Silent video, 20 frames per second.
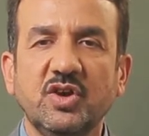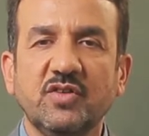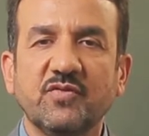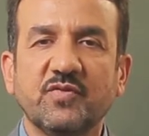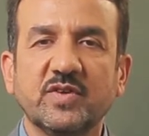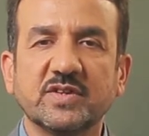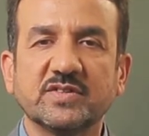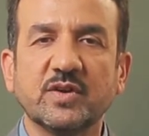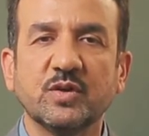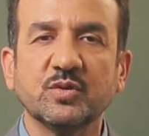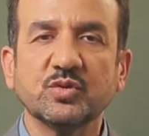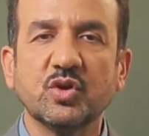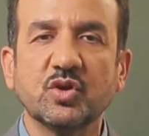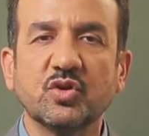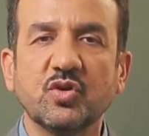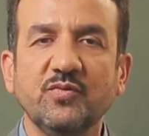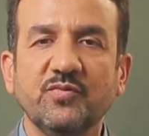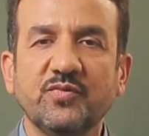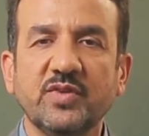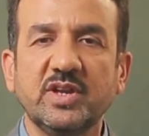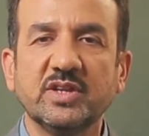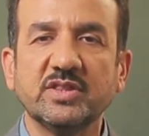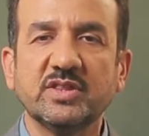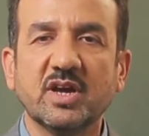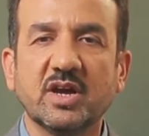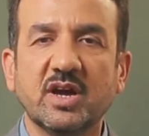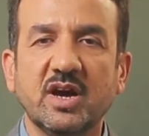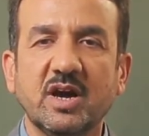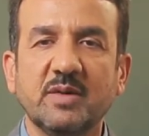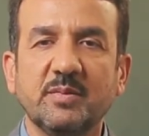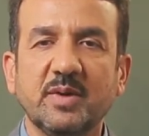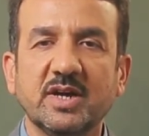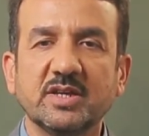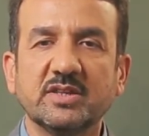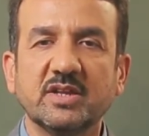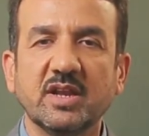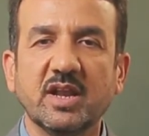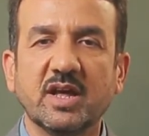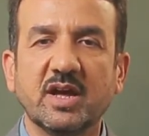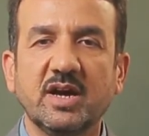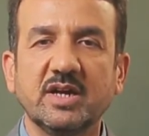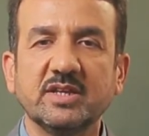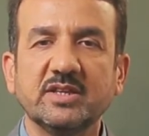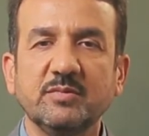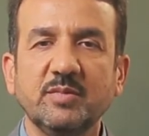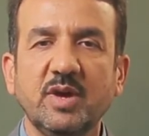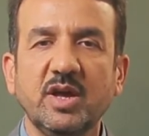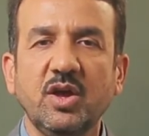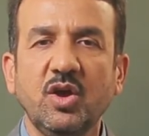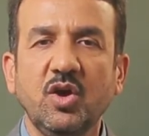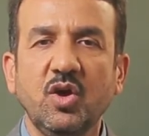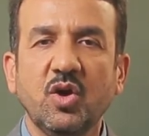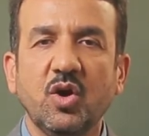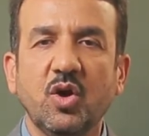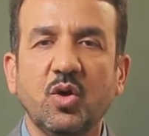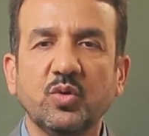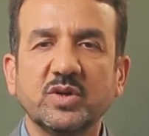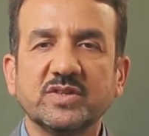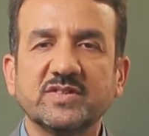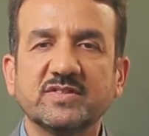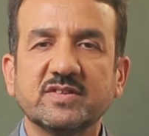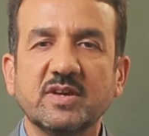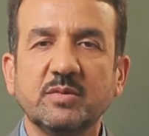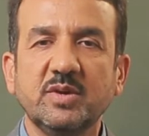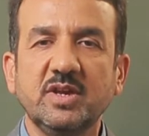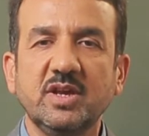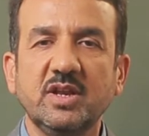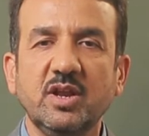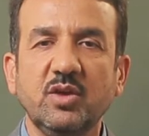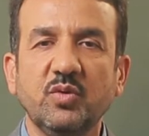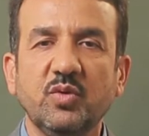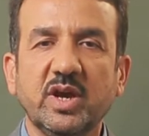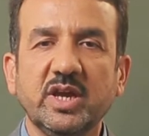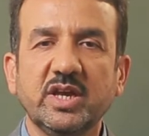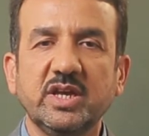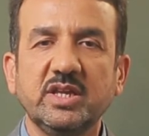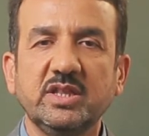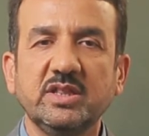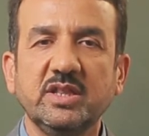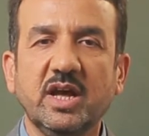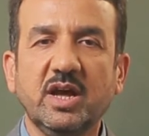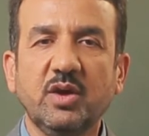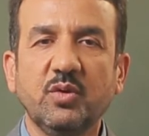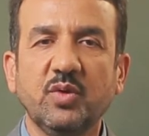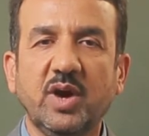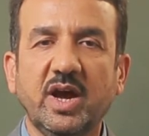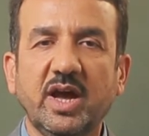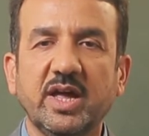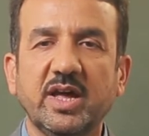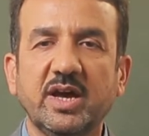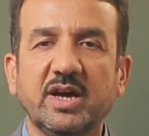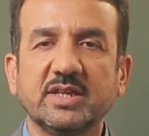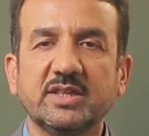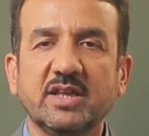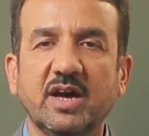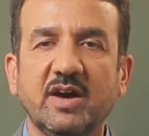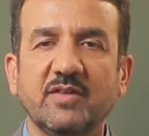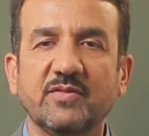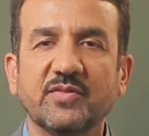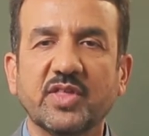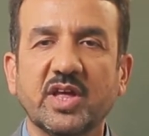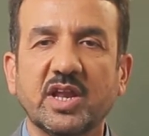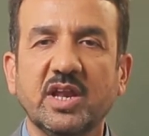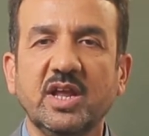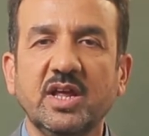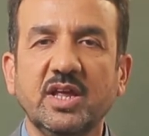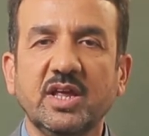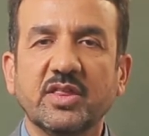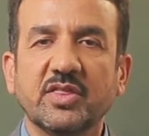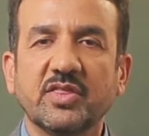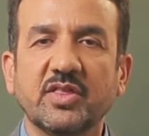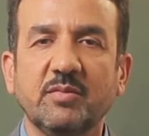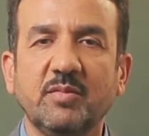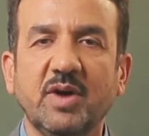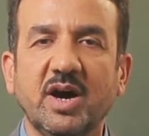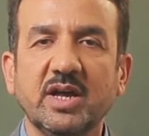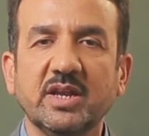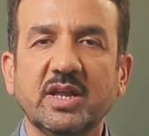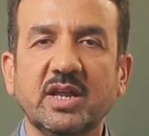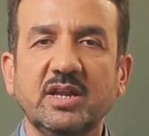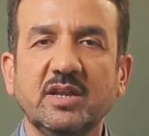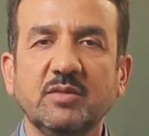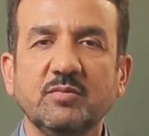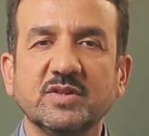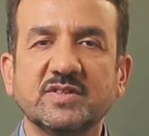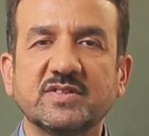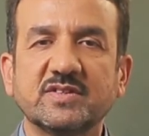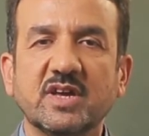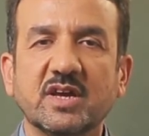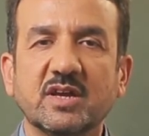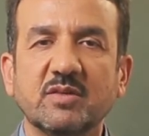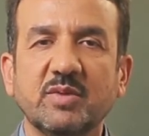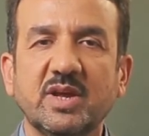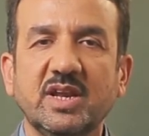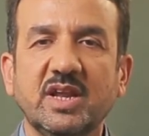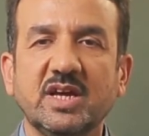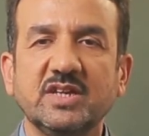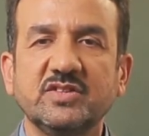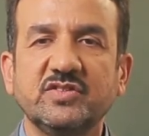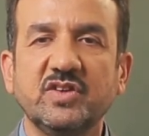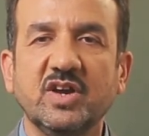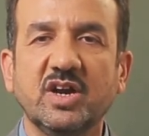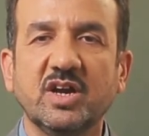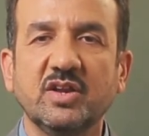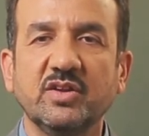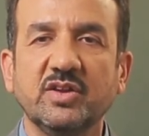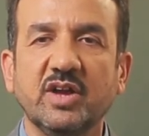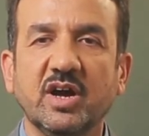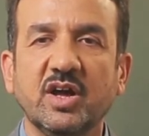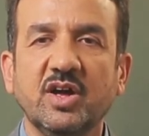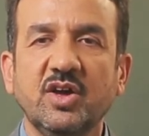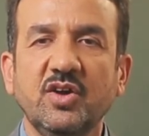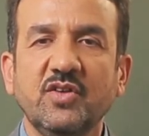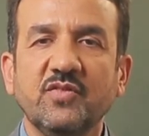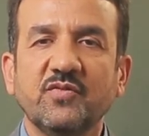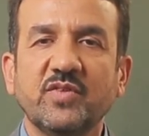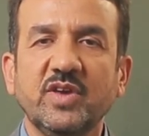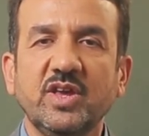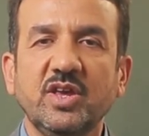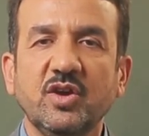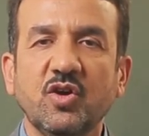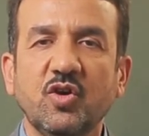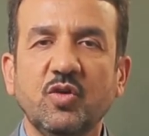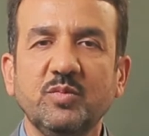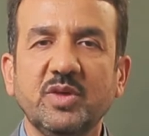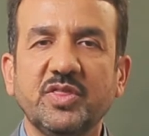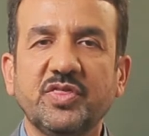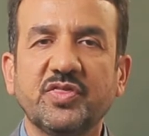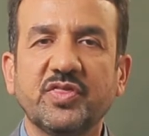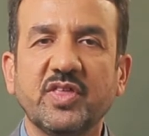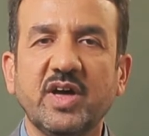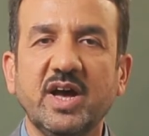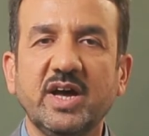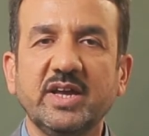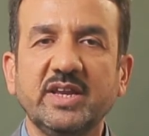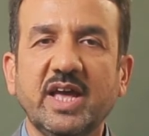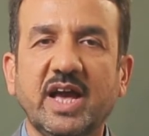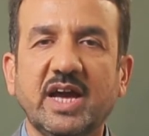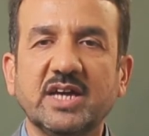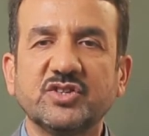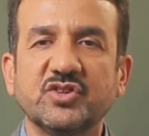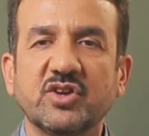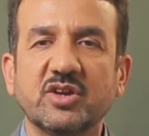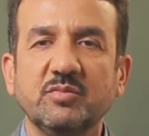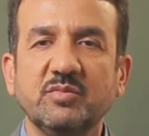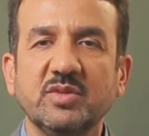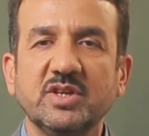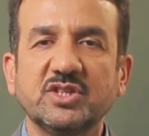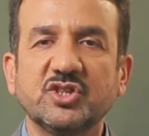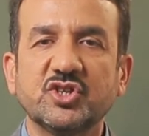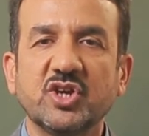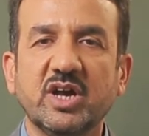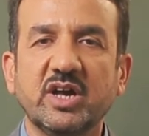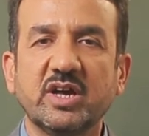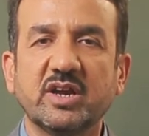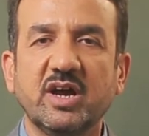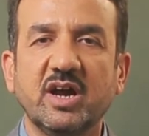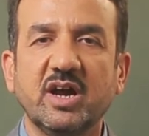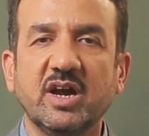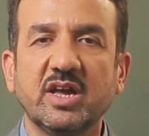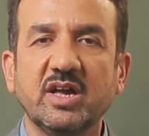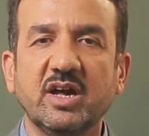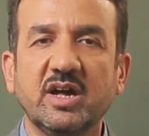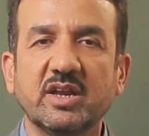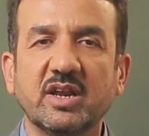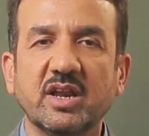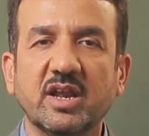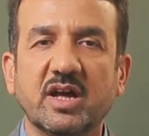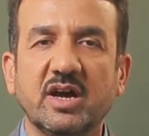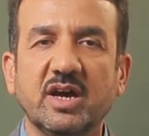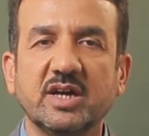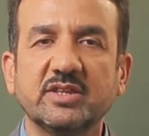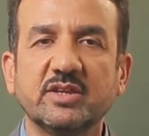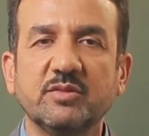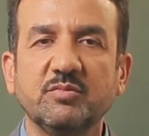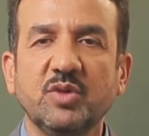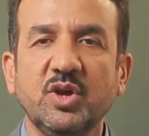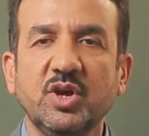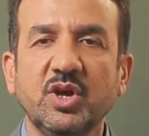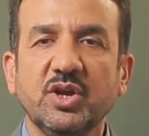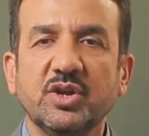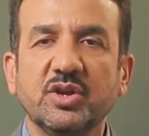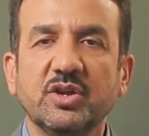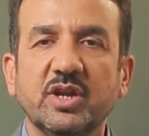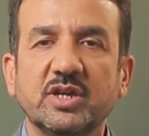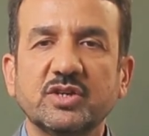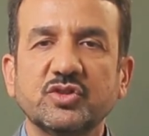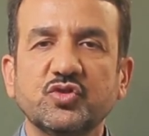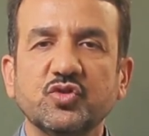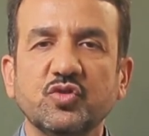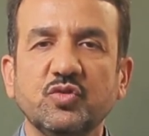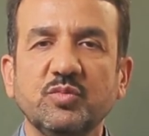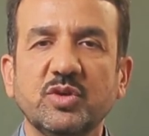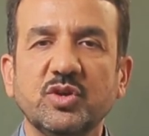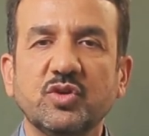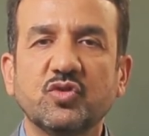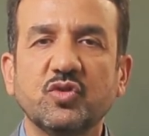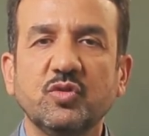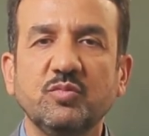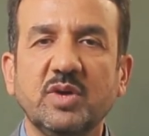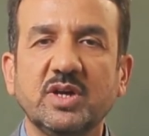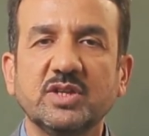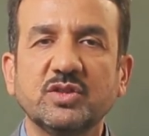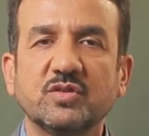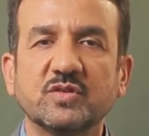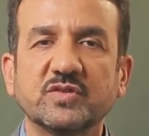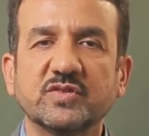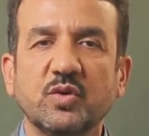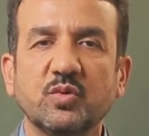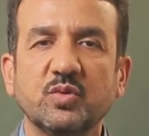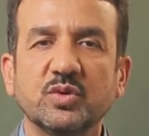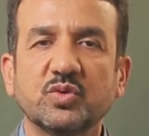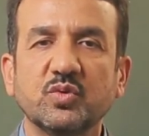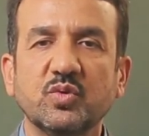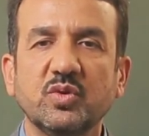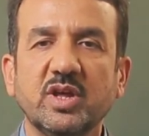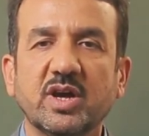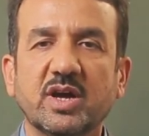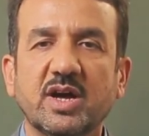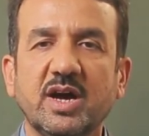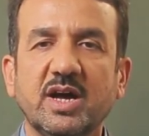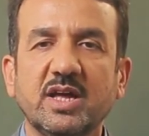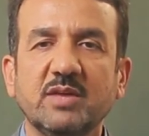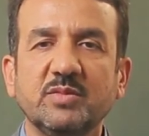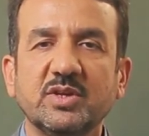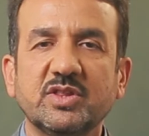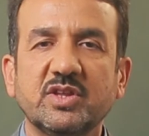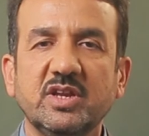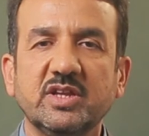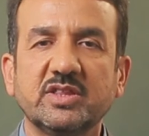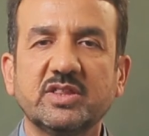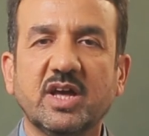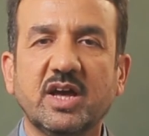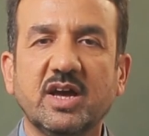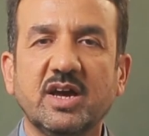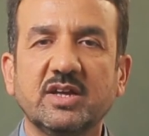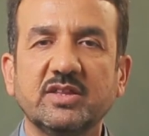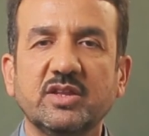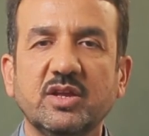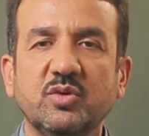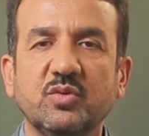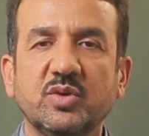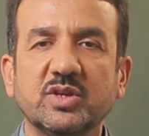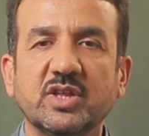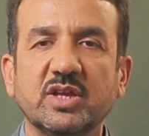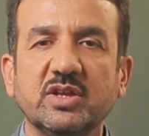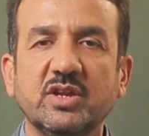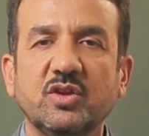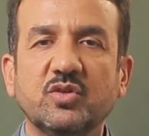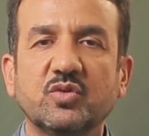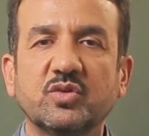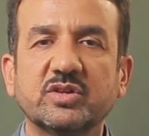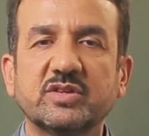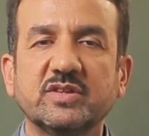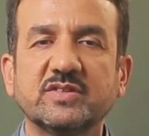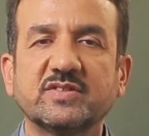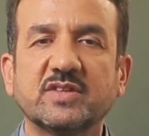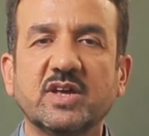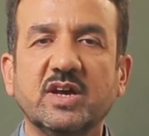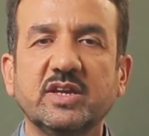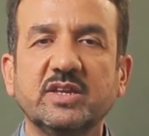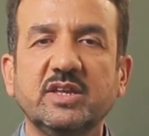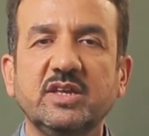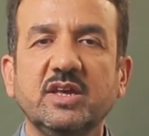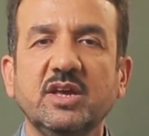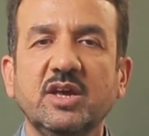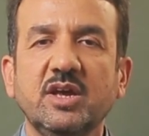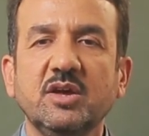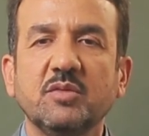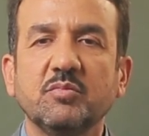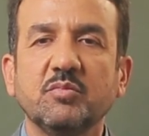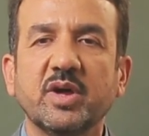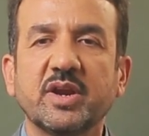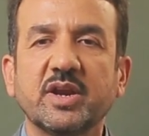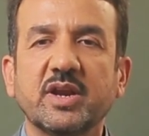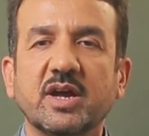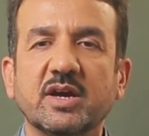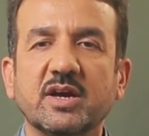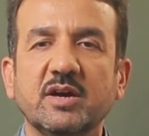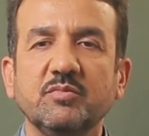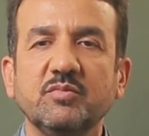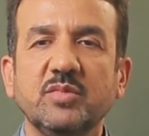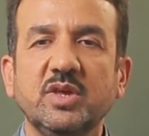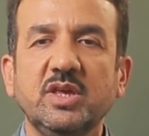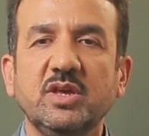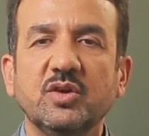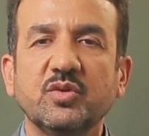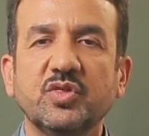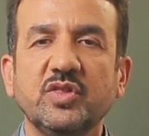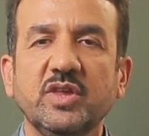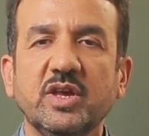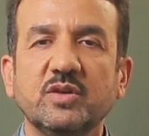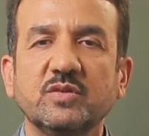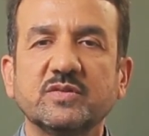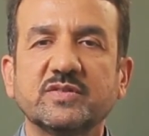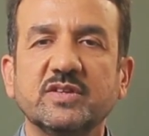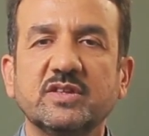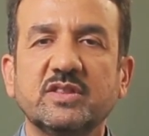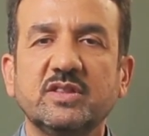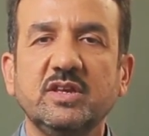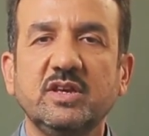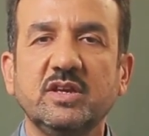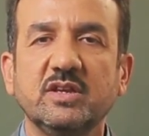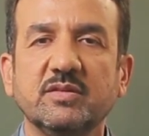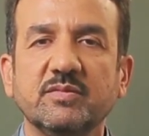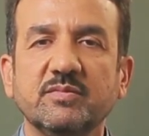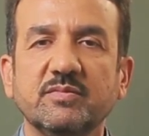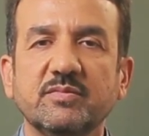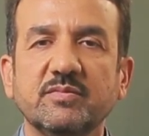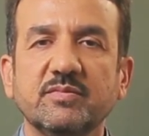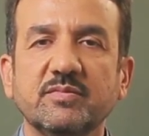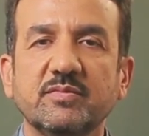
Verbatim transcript: فصوتكم في الانتخابات القادمة هو السبيل الوحيد نحو حياة أفضل ضمانا لمستقبل أجيالنا في يوم الثاني عشر من شهر آيار القادم نرجو منكم أن تصوتوا لقائمة الاتحاد الوطني الكردستاني بالرقم 162